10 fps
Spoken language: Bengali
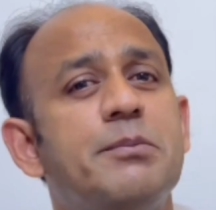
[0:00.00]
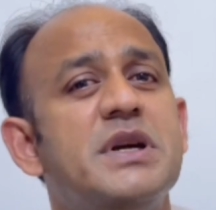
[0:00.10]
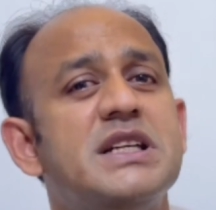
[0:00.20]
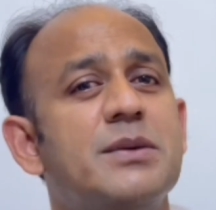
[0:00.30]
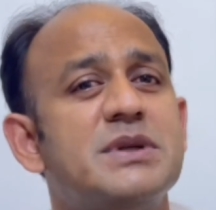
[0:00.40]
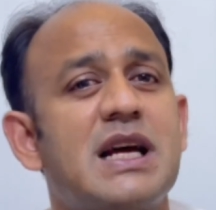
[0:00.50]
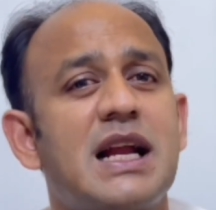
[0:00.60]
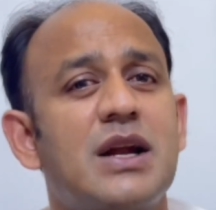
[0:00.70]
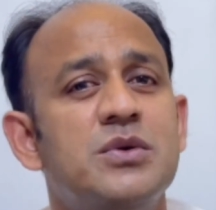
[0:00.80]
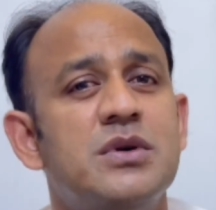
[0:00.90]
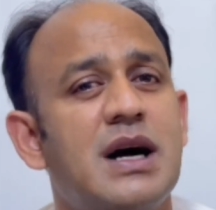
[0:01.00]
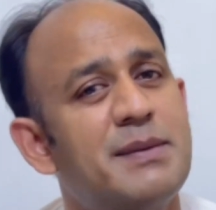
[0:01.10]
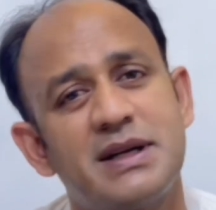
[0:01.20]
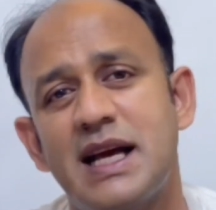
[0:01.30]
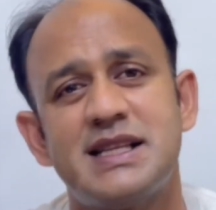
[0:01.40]
হিসাবে জানানো আমার
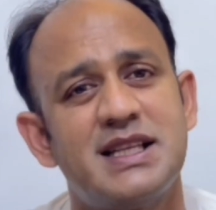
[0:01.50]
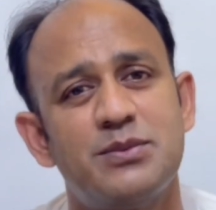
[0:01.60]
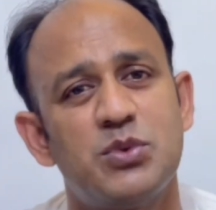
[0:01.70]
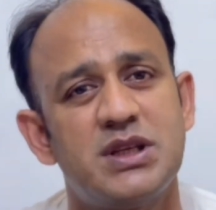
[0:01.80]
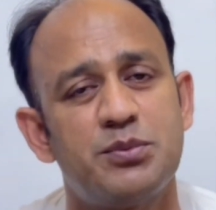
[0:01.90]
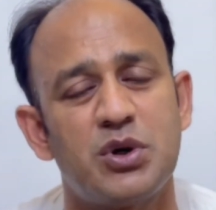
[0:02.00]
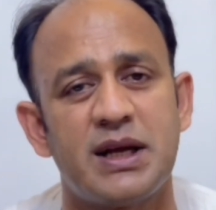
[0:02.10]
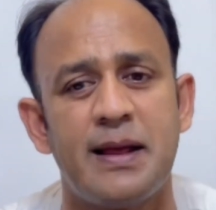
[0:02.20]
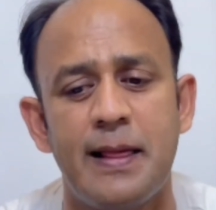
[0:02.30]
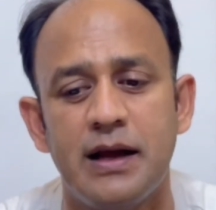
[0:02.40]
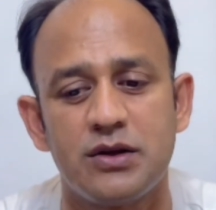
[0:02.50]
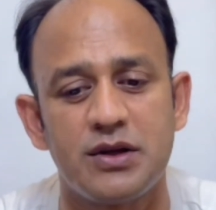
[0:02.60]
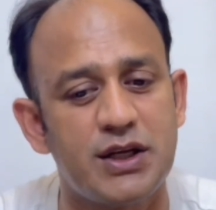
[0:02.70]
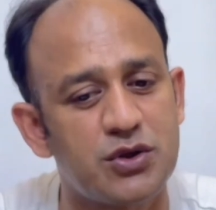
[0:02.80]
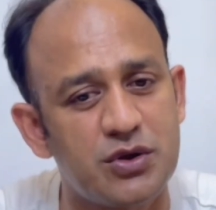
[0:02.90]
দায়িত্বের মধ্যে পড়ে তো এই
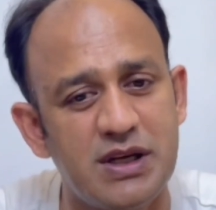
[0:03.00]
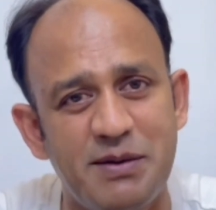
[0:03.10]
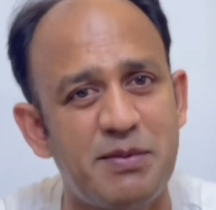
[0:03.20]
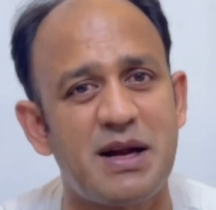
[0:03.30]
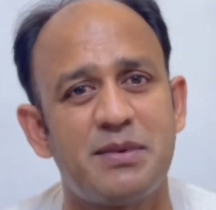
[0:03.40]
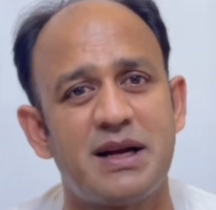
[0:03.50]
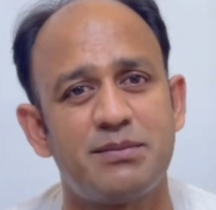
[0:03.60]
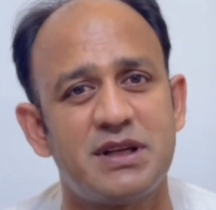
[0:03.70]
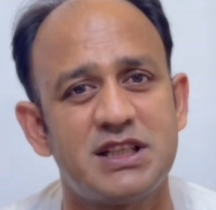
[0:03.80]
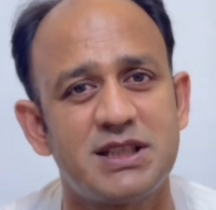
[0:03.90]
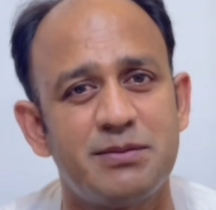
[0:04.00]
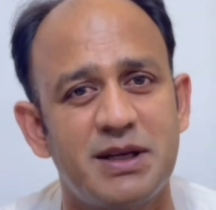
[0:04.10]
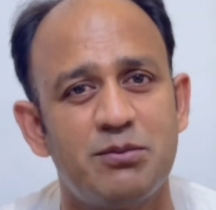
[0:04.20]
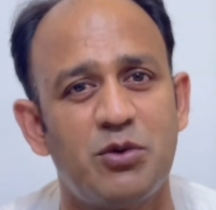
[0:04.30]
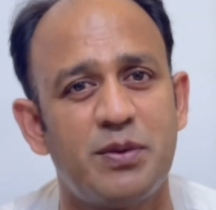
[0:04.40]
জন্যই আমি বারবার আপনাদের সামনে
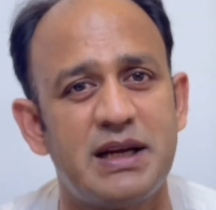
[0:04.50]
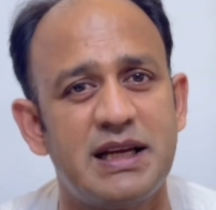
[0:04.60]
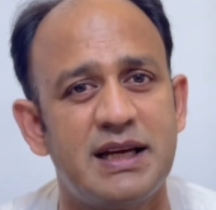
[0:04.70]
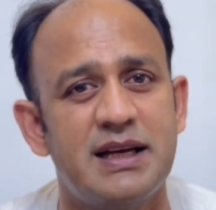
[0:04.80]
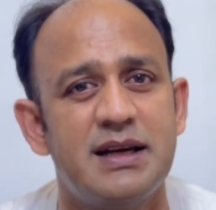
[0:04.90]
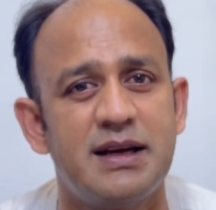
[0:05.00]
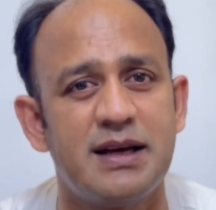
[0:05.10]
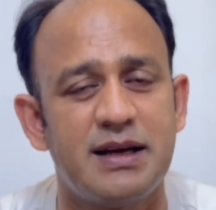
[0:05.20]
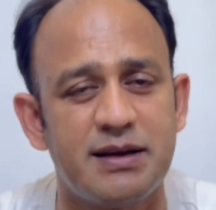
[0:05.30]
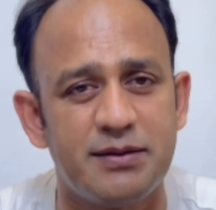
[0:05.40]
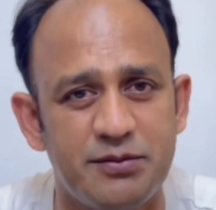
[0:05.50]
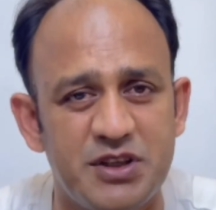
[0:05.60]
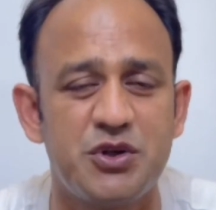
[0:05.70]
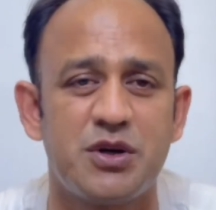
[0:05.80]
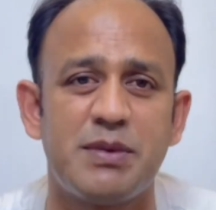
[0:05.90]
মোবাইলে
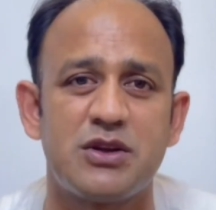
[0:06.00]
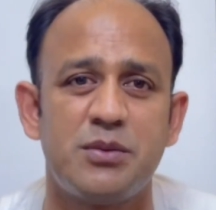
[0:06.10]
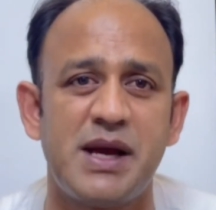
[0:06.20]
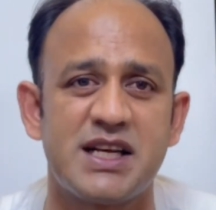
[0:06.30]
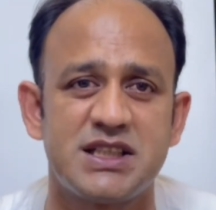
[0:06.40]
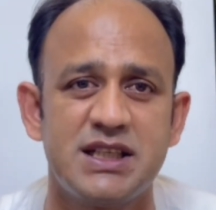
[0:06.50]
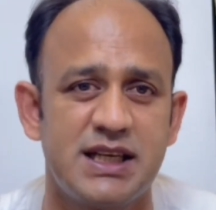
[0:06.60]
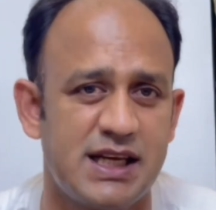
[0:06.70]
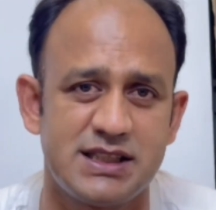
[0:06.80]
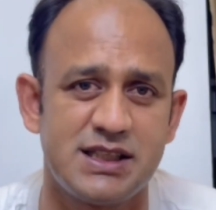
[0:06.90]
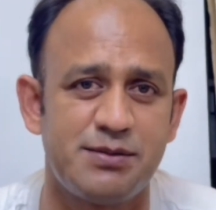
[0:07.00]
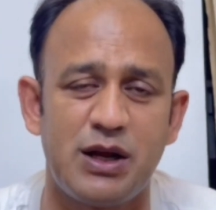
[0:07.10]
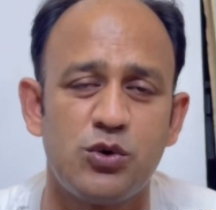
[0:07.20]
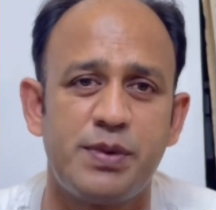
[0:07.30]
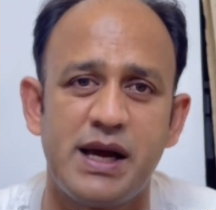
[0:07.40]
ভিডিওর মাধ্যমে আসি এর চেয়ে ভালো
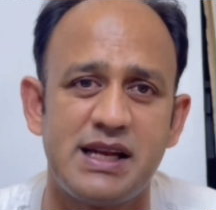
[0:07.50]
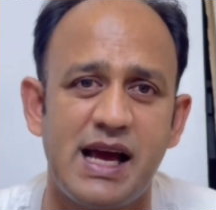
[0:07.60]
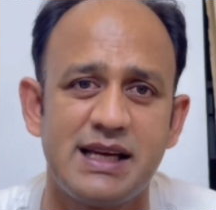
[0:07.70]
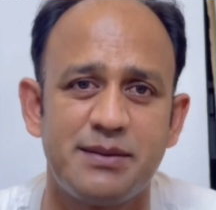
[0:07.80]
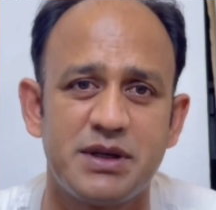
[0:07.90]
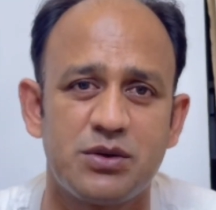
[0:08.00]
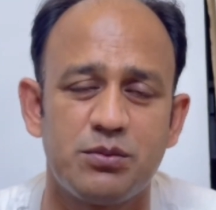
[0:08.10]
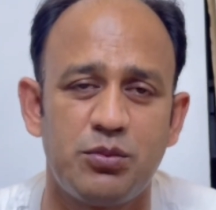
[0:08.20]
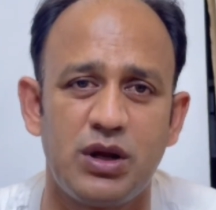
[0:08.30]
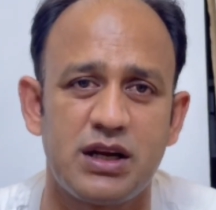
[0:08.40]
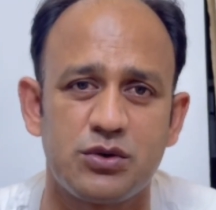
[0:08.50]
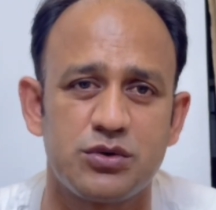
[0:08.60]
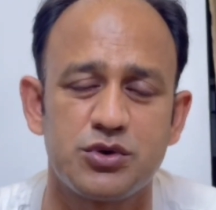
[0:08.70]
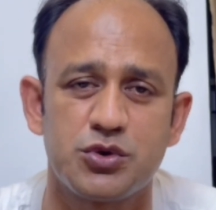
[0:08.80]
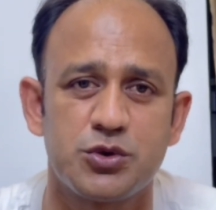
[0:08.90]
উপায় নাই আমি বলার কোনো
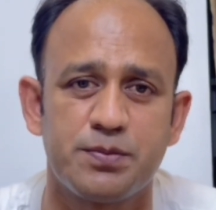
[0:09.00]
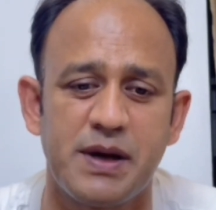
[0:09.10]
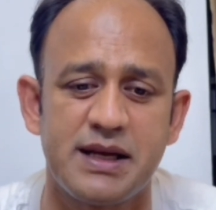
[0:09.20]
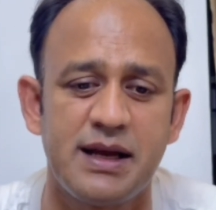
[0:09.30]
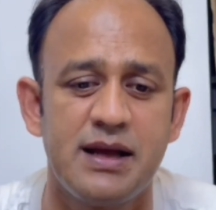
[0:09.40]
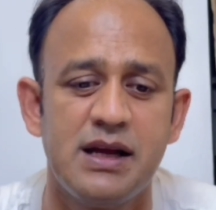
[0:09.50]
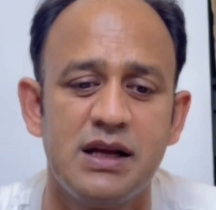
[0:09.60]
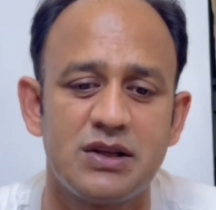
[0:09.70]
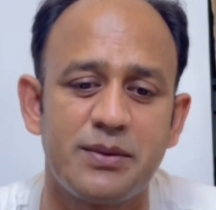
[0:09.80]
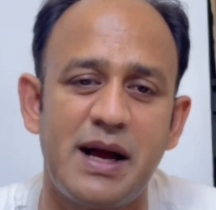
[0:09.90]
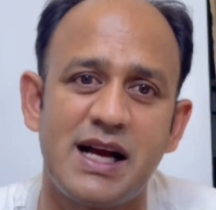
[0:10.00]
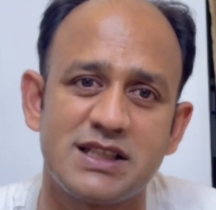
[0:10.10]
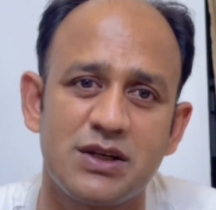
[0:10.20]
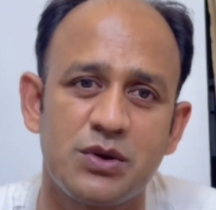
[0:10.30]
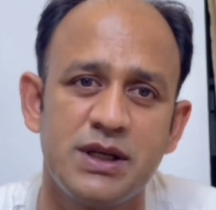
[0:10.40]
সুযোগ পাই না তবে আশা করি